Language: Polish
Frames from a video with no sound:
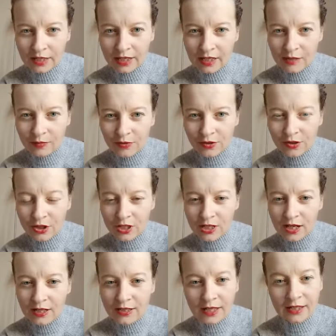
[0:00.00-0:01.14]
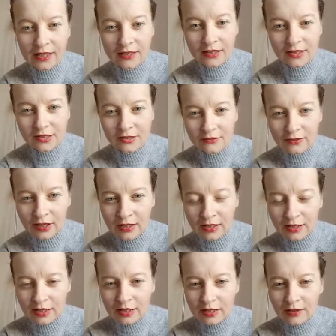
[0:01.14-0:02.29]
Jak je postrzega, jak je nazywa,
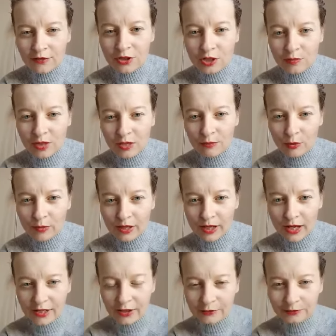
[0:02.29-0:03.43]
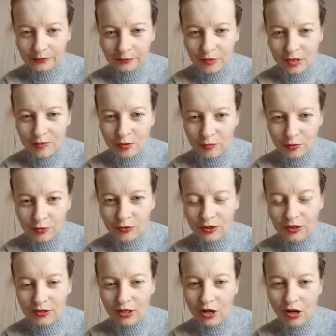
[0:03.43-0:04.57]
w czym jej pomagają.
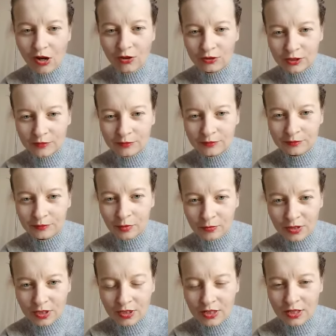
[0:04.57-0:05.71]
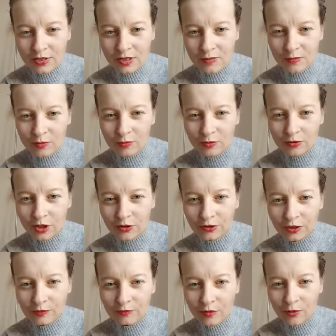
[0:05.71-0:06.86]
Spróbuj o tym pomyśleć, spróbuj o
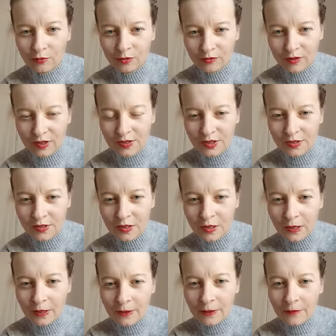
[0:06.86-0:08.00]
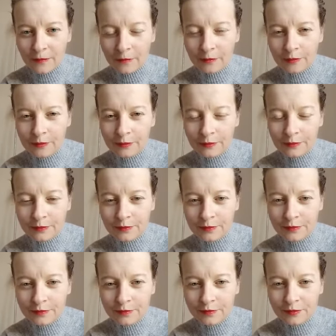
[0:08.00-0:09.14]
tym opowiedzieć
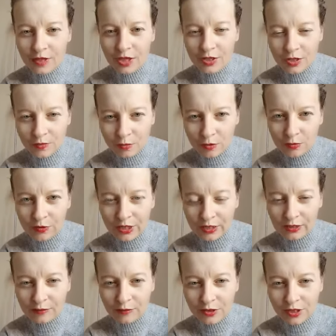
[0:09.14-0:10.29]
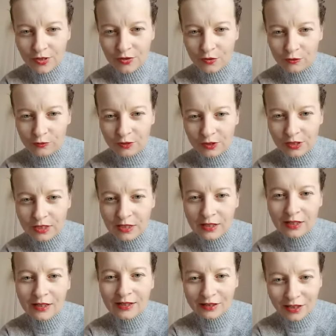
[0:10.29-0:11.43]
mm, i spróbuj na tym się skupić
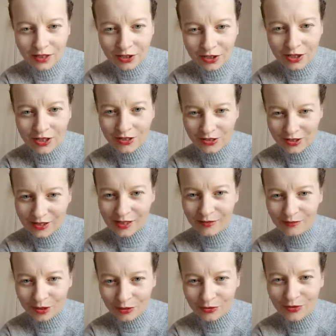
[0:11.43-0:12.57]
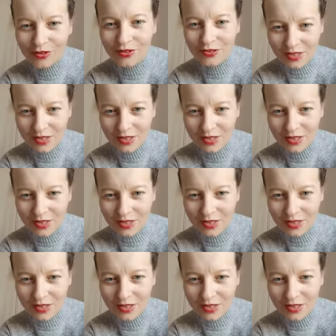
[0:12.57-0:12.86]
też 7 minut